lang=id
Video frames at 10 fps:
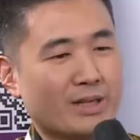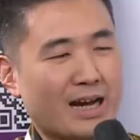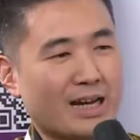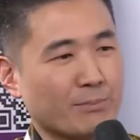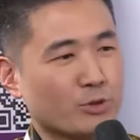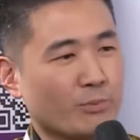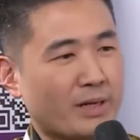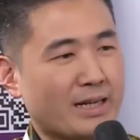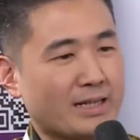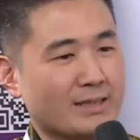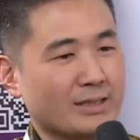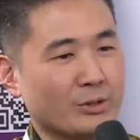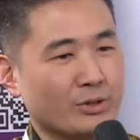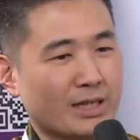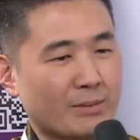berharap supaya
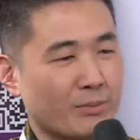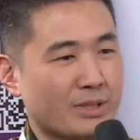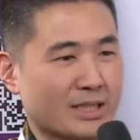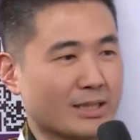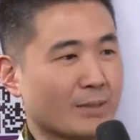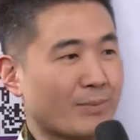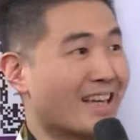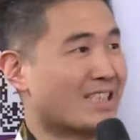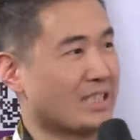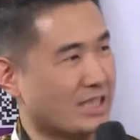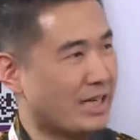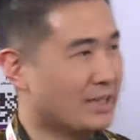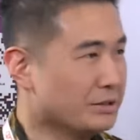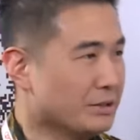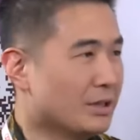tentunya kami bisa tetap eksis
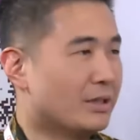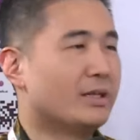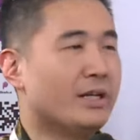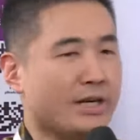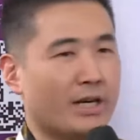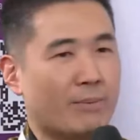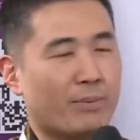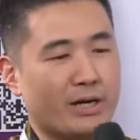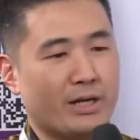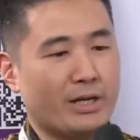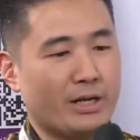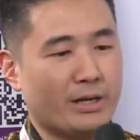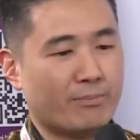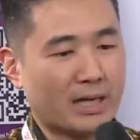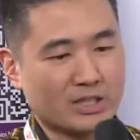ya, ya eh, di apa
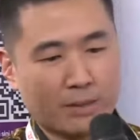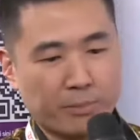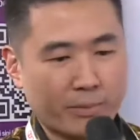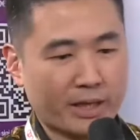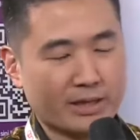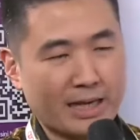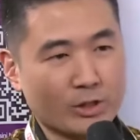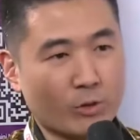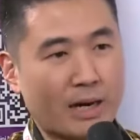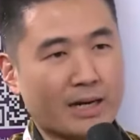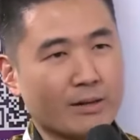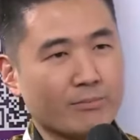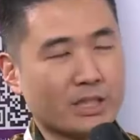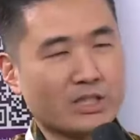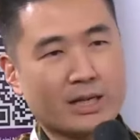di pasar pemerintah atau bahkan
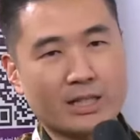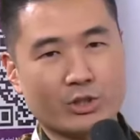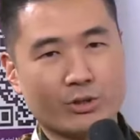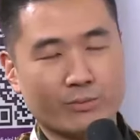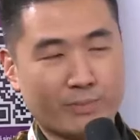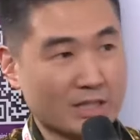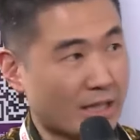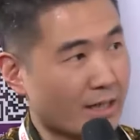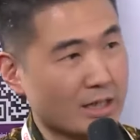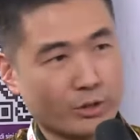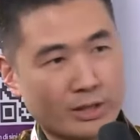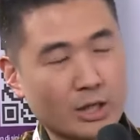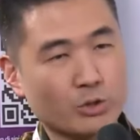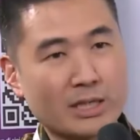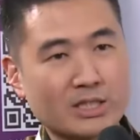pasar nasional, pasar
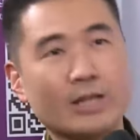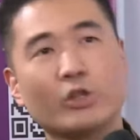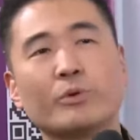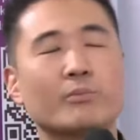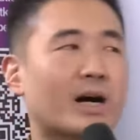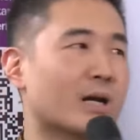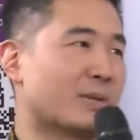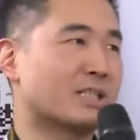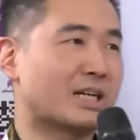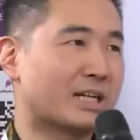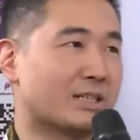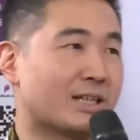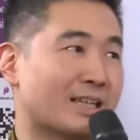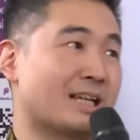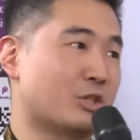nasional swasta ataupun bahkan pasar
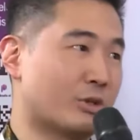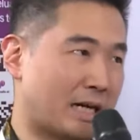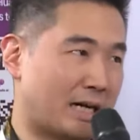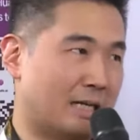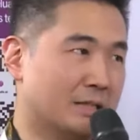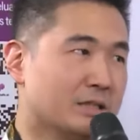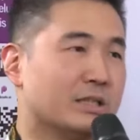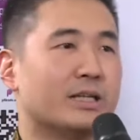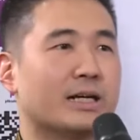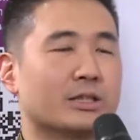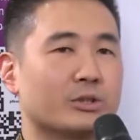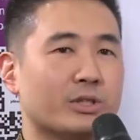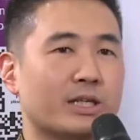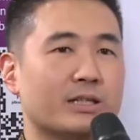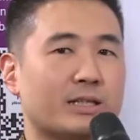internasional. Ya,
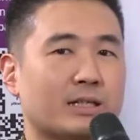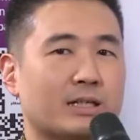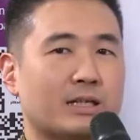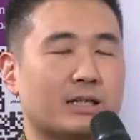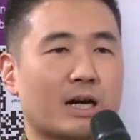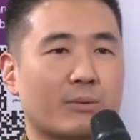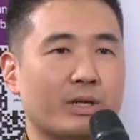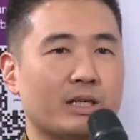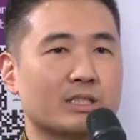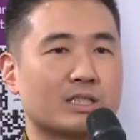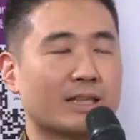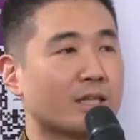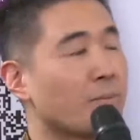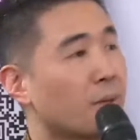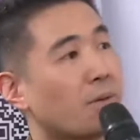tentunya uh, kami saat
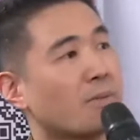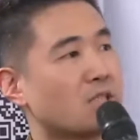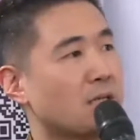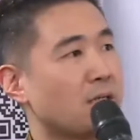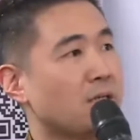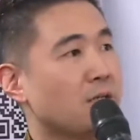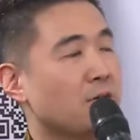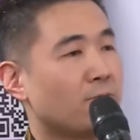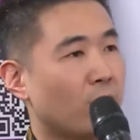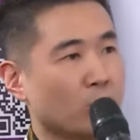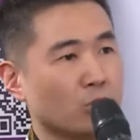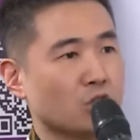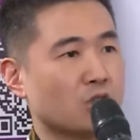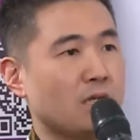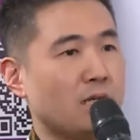ini memang masih
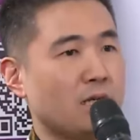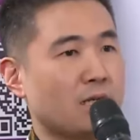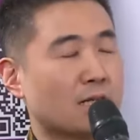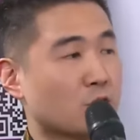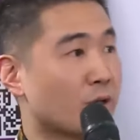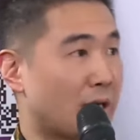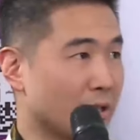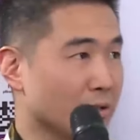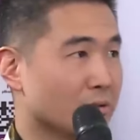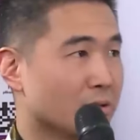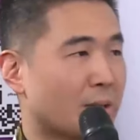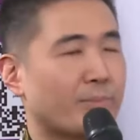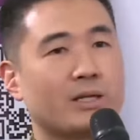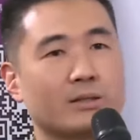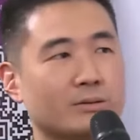fokus di nasional. Oh,
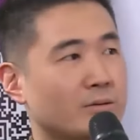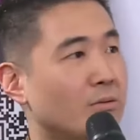tapi belum